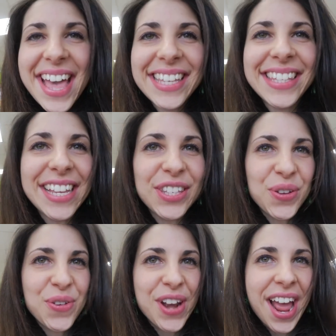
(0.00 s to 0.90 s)
Esta
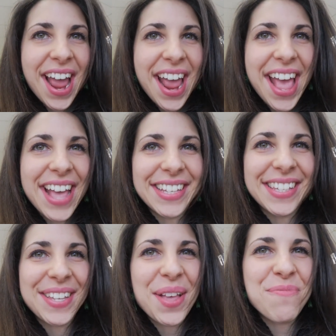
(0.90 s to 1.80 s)
zona
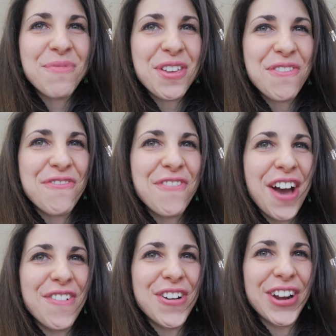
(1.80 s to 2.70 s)
es mi
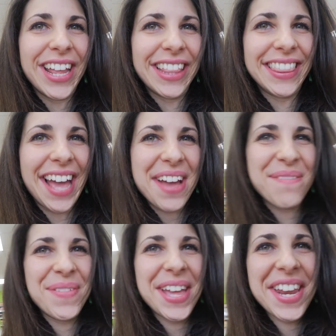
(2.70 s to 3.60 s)
favorita.
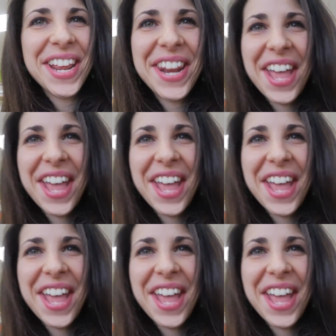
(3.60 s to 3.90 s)
Miren